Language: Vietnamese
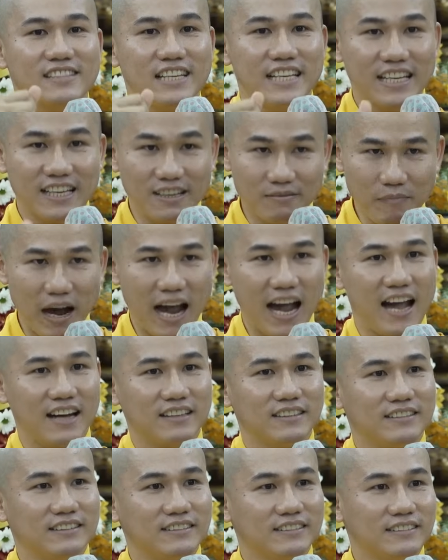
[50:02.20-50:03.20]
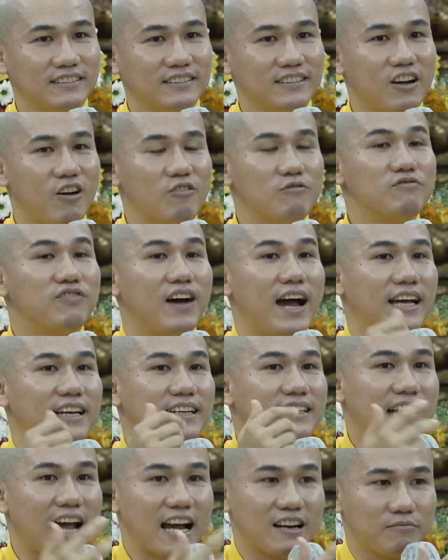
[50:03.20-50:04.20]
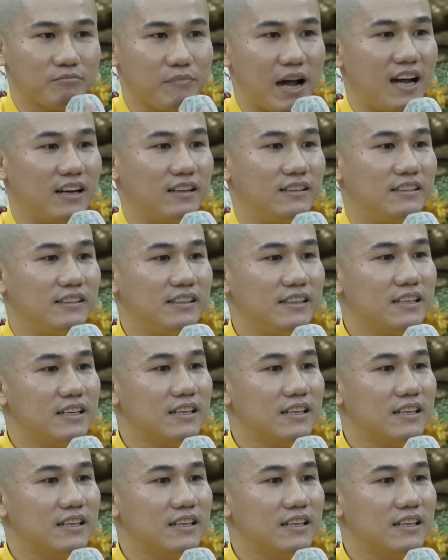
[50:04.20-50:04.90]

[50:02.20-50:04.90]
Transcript: tiền bạc cũng phải cân bằng.